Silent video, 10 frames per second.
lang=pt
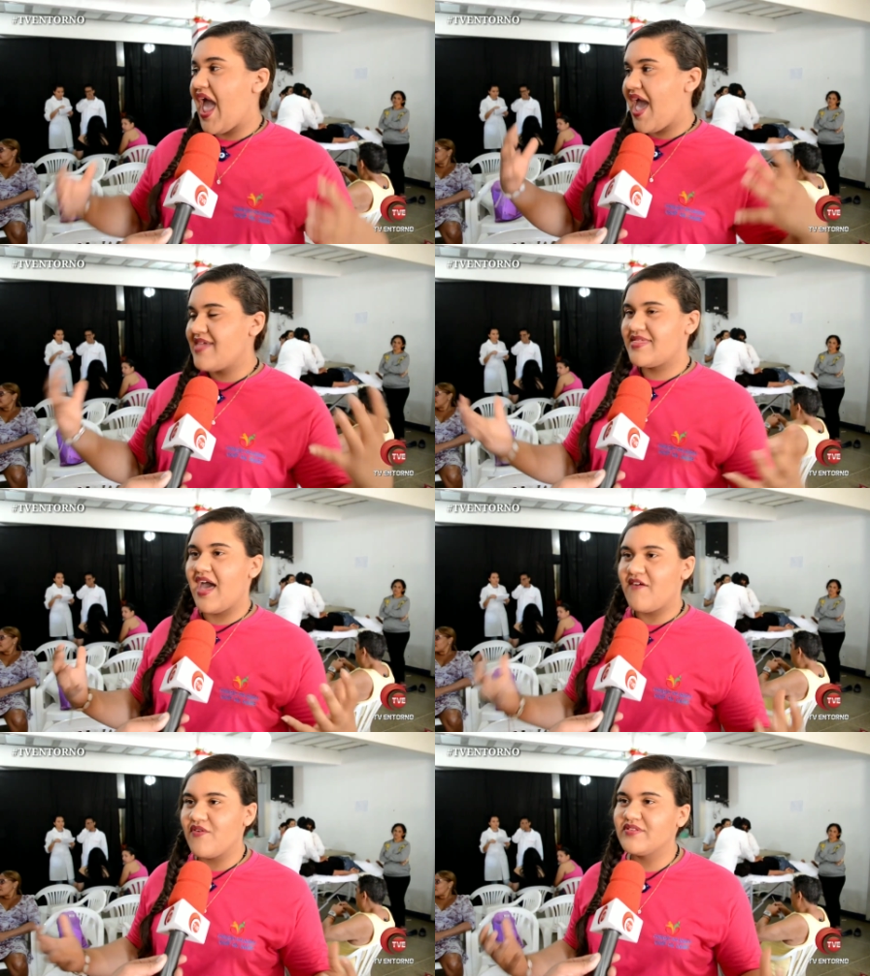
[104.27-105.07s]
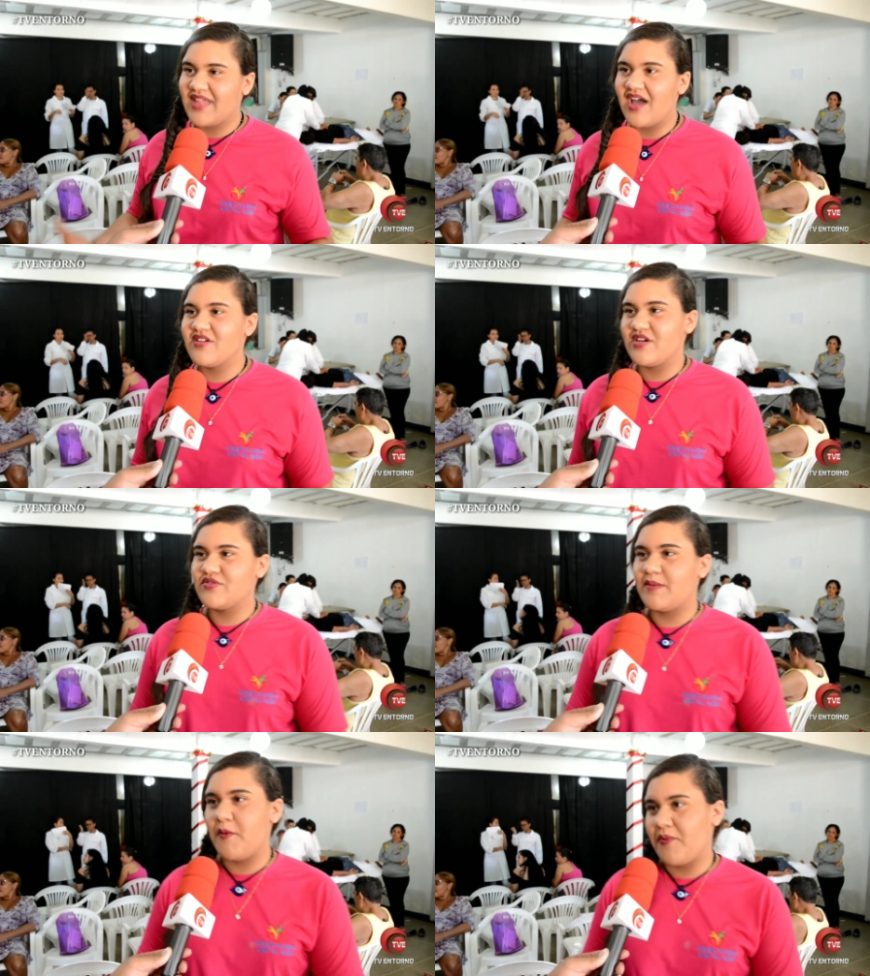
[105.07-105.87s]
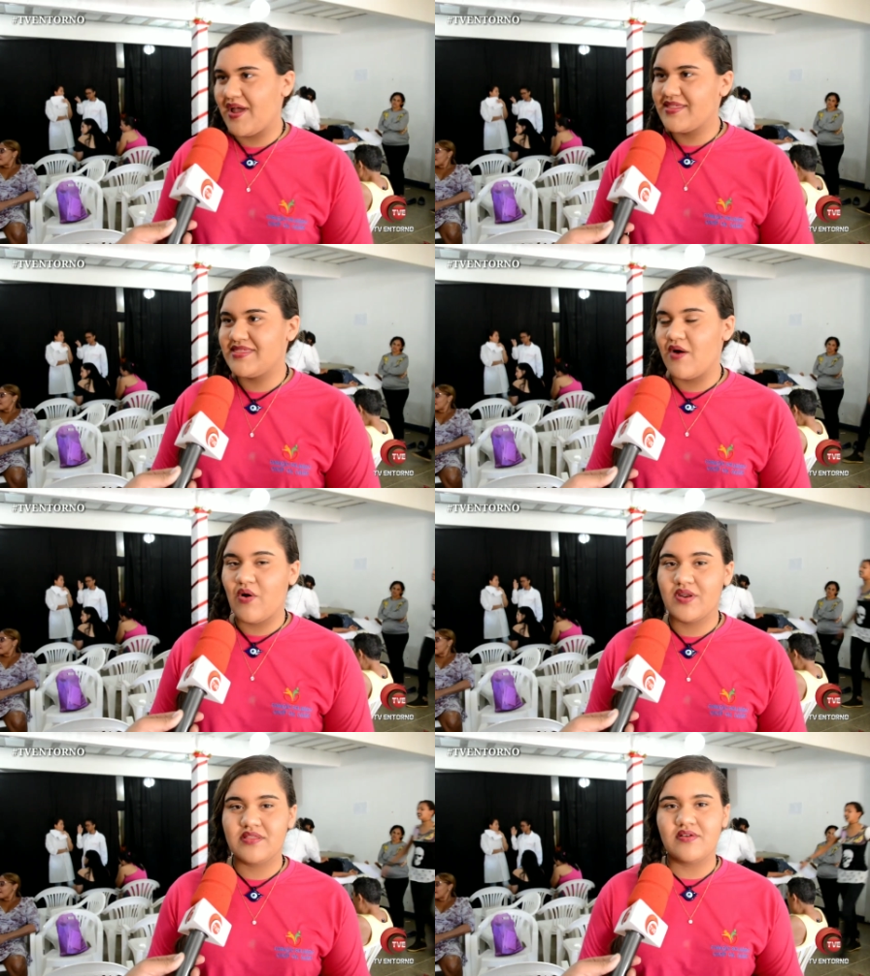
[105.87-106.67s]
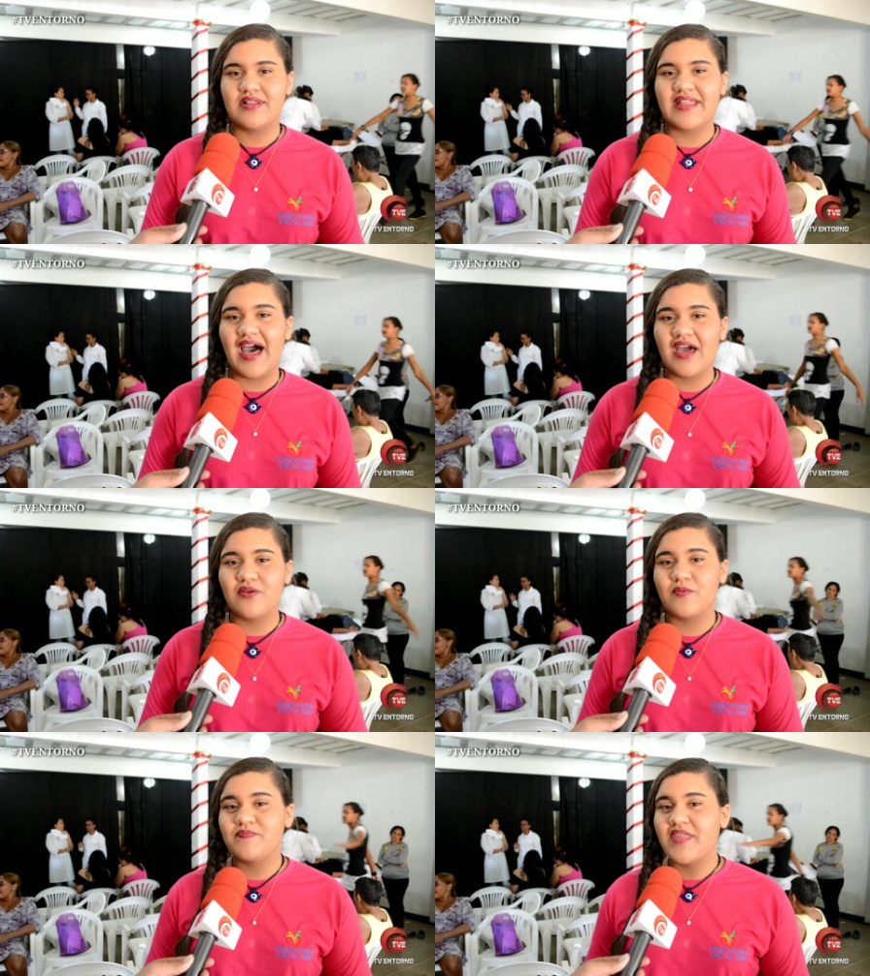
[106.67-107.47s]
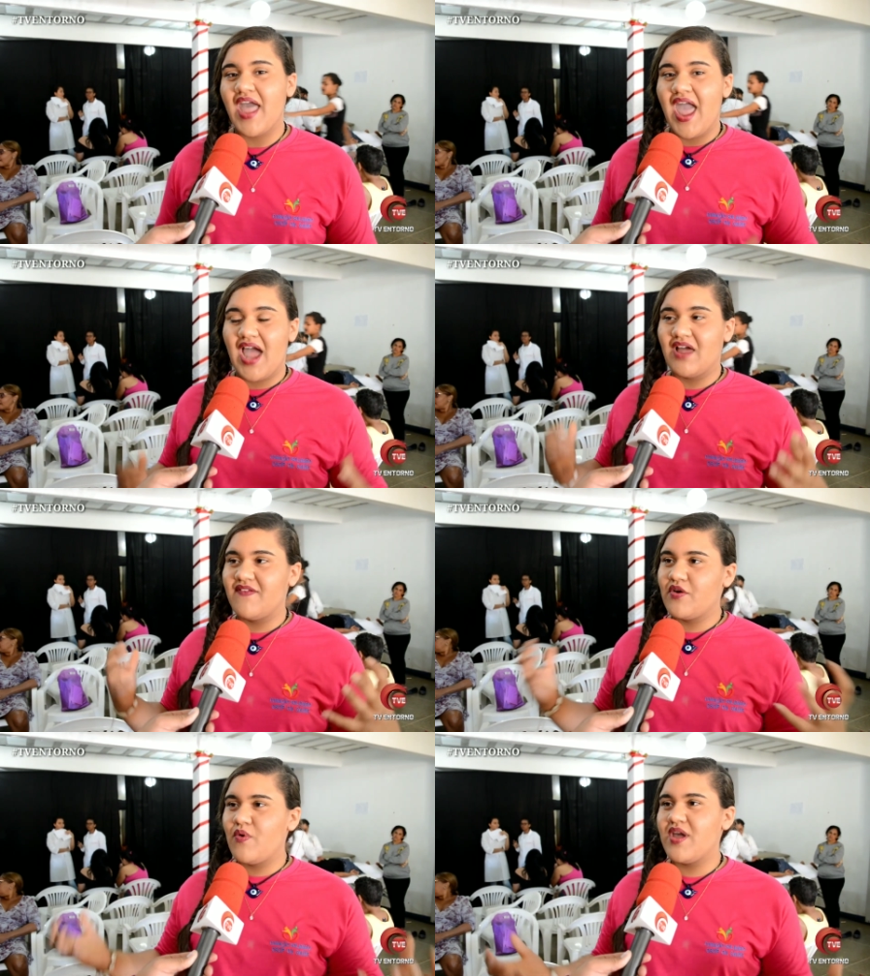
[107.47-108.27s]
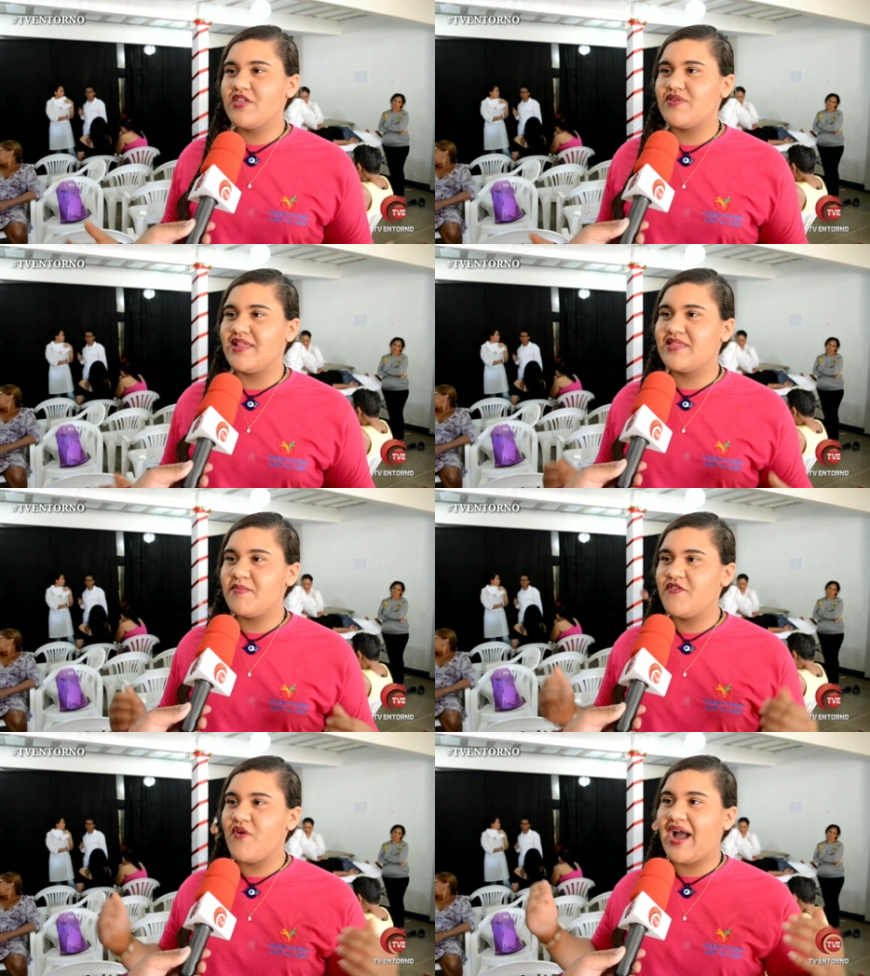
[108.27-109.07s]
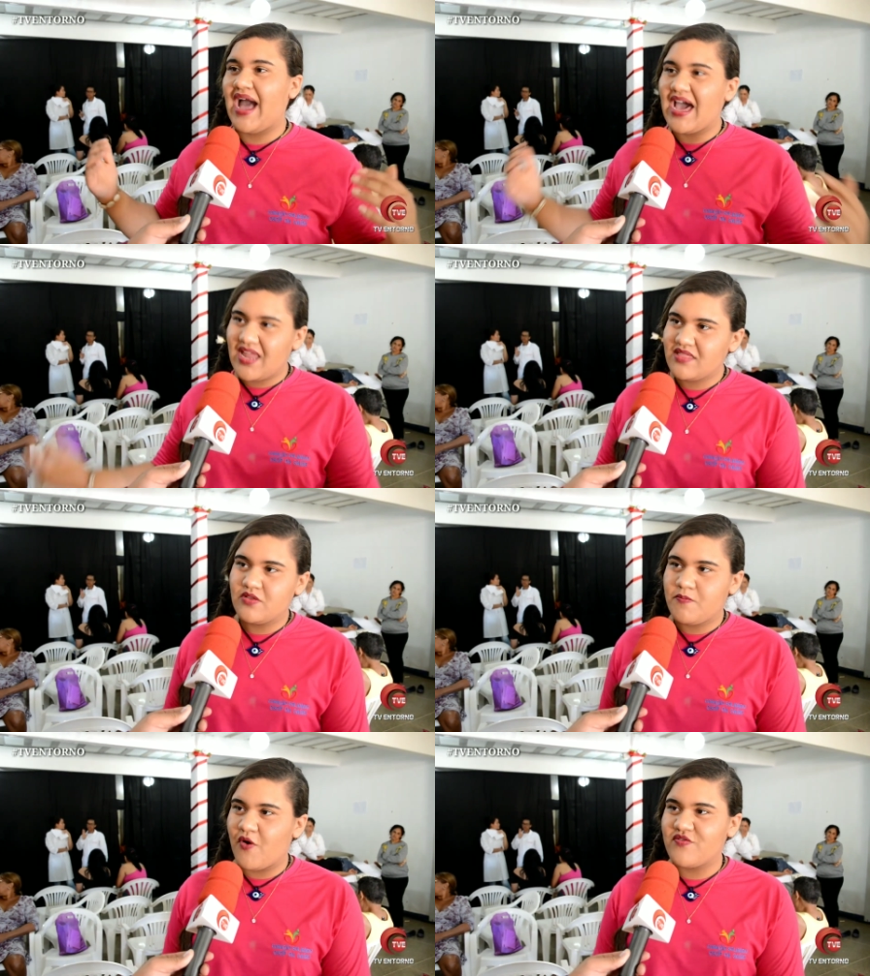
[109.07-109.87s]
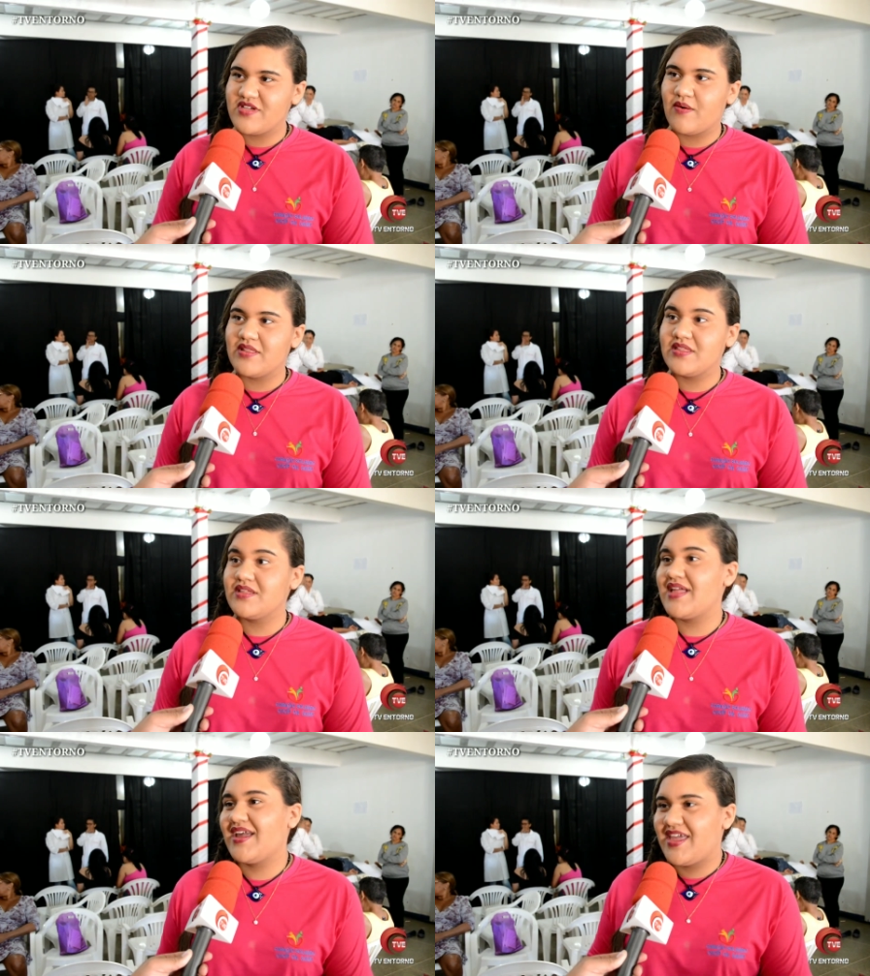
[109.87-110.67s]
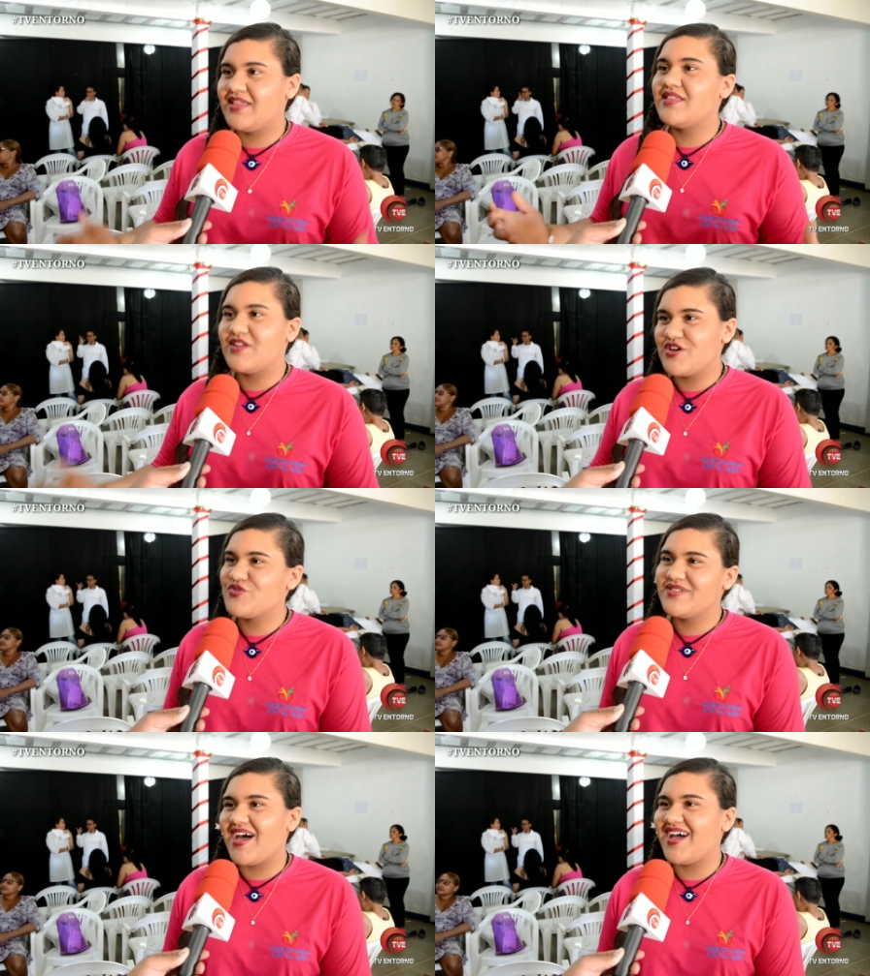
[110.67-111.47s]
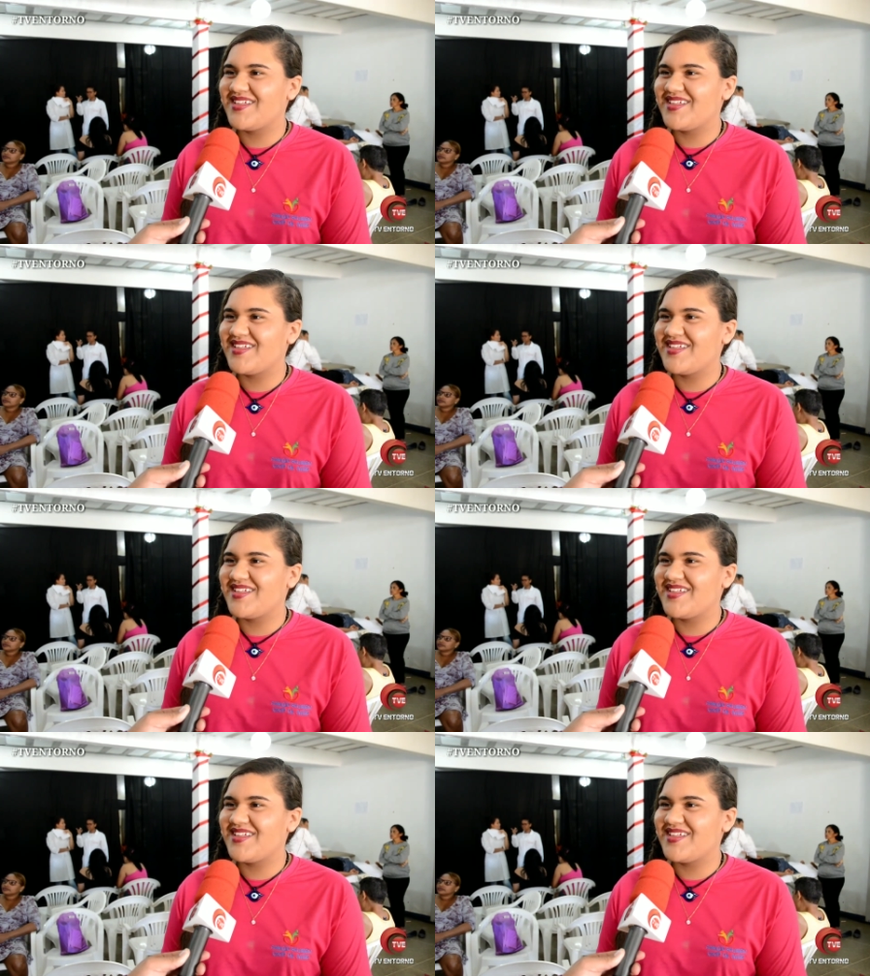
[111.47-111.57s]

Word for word: Essa é a vontade de ajudar a população. A Coração Solidário, ela vem com isso, ela sempre viu a carência do povo de Águas Lindas e está aqui tentando ajudar,